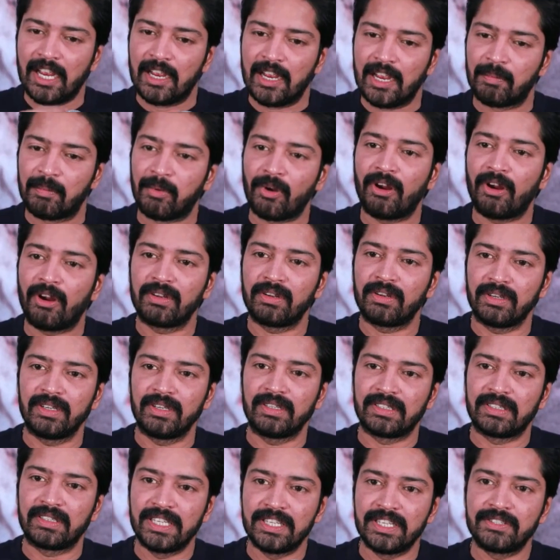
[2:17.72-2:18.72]
ప్లాట్
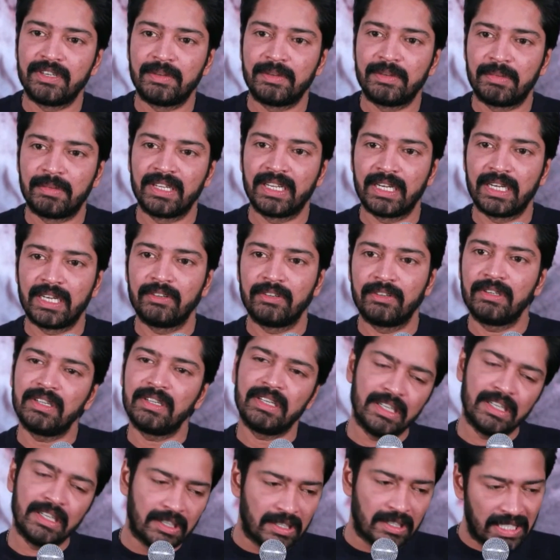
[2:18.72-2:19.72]
తీసినప్పుడు కానీ అంటే
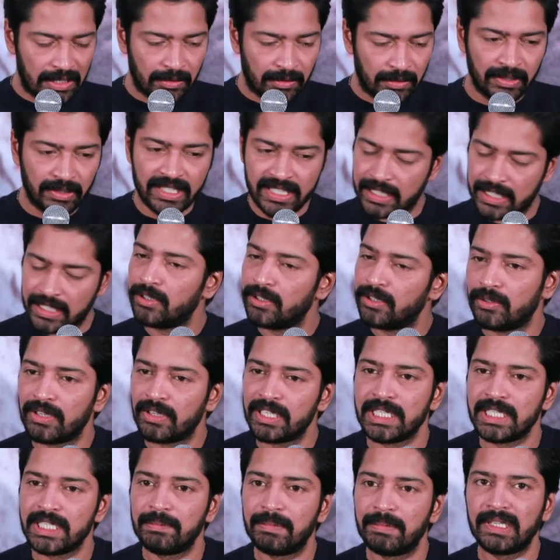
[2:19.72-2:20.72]
ఇంక్లూడింగ్ సిద్ధు
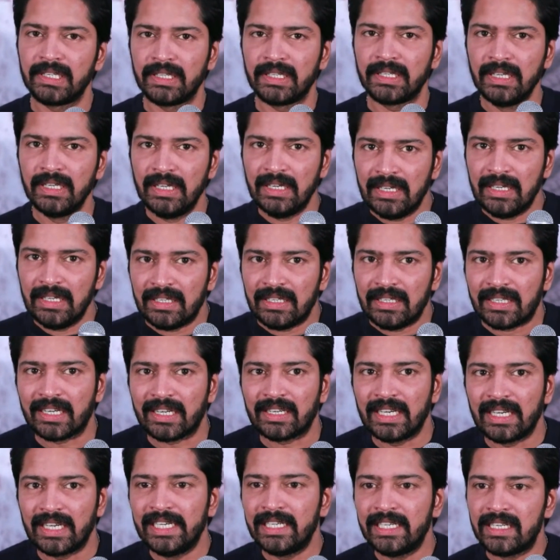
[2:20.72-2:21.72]
కూడా చెప్పాడు
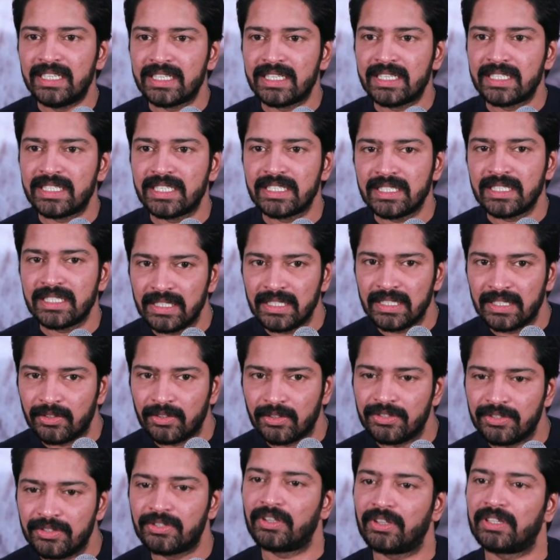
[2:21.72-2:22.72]
నాకు నైట్లు చేస్తే సార్ ఇది
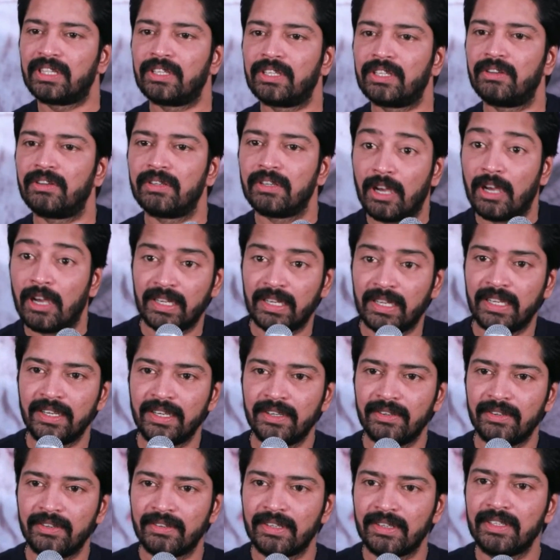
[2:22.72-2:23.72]
కొంచెం కొత్తగా
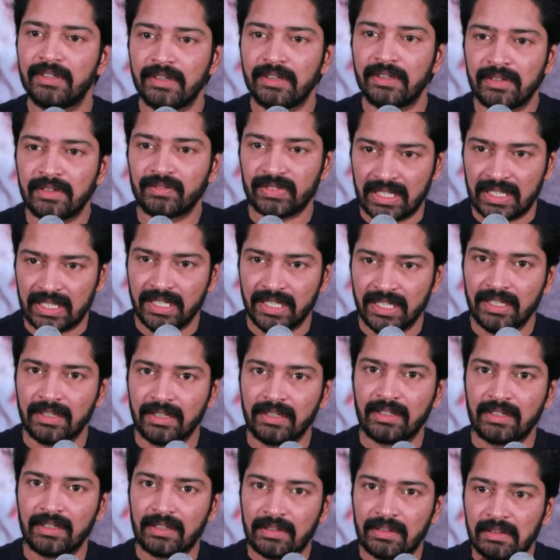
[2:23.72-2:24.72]
ఆర్గానిక్గా ఉంటుంది అంటే
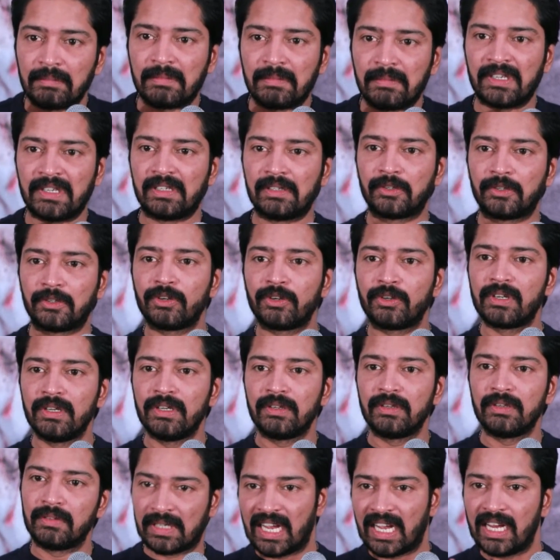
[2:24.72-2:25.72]

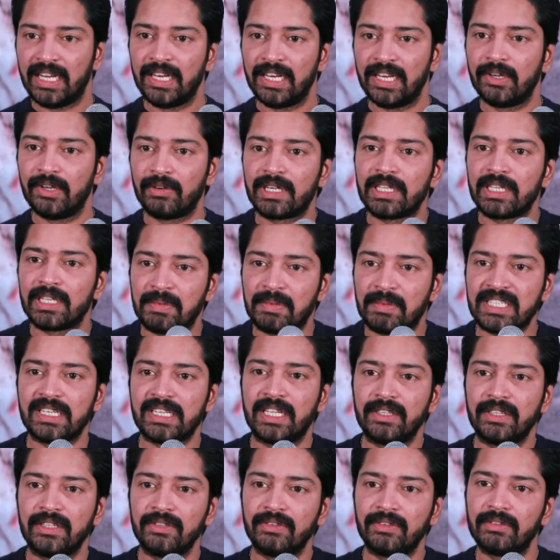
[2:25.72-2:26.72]
రోడ్లు ఖాళీగా ఉంటుంది
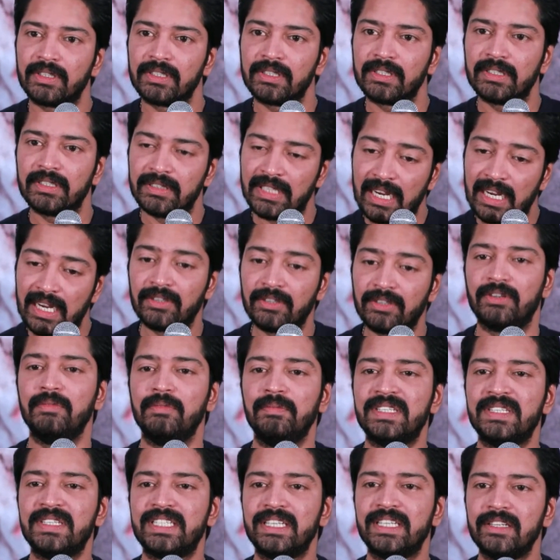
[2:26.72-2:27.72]
ప్రశాంతంగా ఉంటుంది దాంట్లో
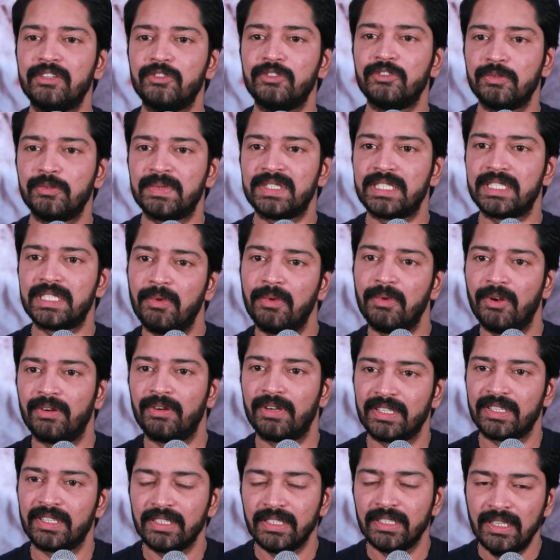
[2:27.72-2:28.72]
మిస్సింగ్లు చూపిస్తే
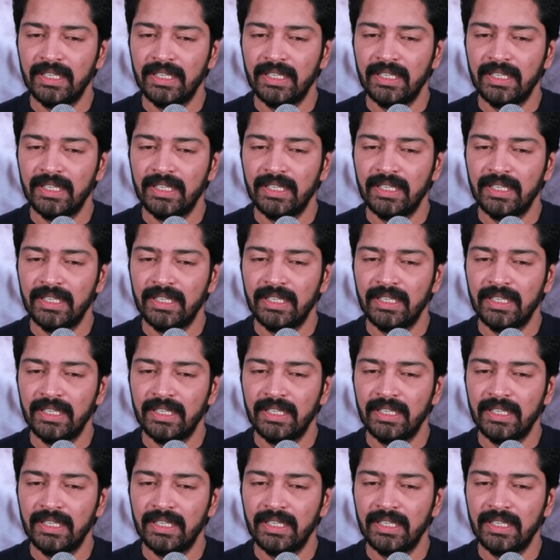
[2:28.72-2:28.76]
బాగుంటుంది